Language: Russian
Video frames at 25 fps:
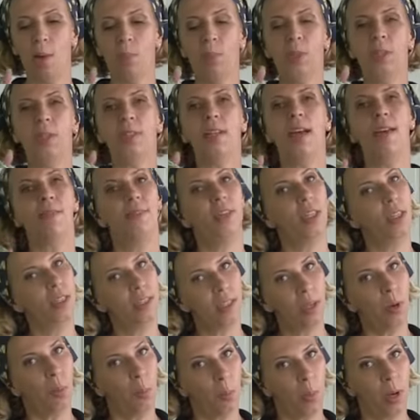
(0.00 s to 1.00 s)

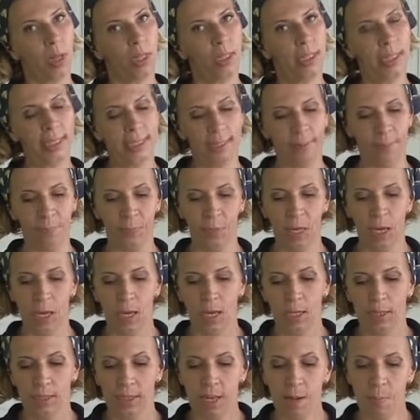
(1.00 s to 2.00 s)
обыкновенной полыни.
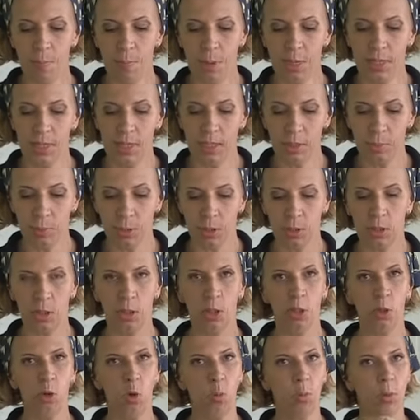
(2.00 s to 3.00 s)
Нам понадобится
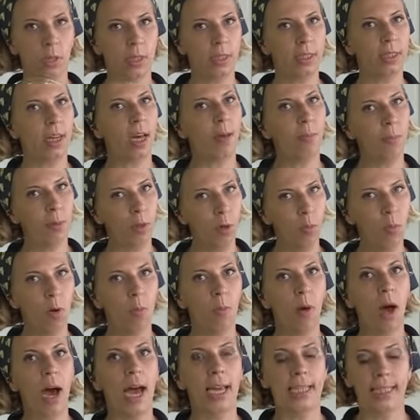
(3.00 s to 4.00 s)
емкость
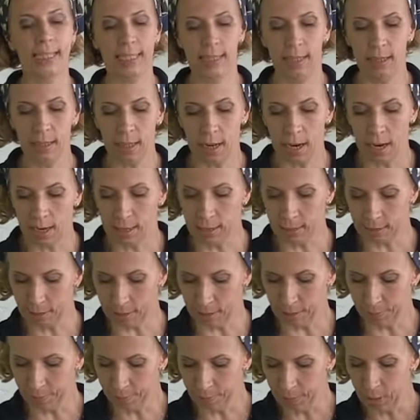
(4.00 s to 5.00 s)
объемом 1
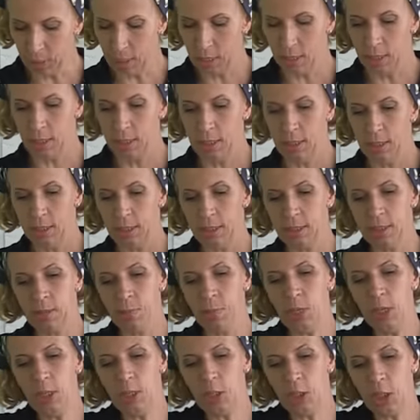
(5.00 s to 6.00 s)
литр.
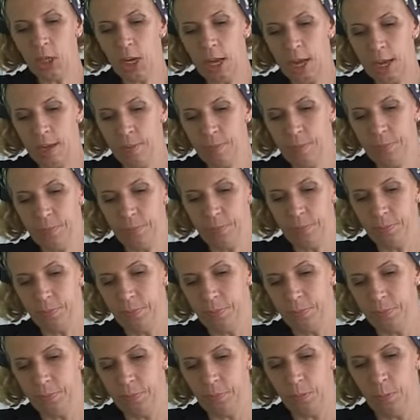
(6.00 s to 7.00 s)
Измельчаем
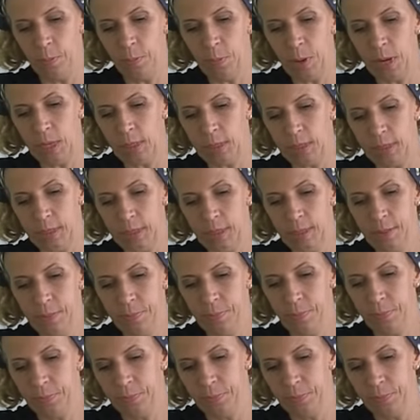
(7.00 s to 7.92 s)
полынь.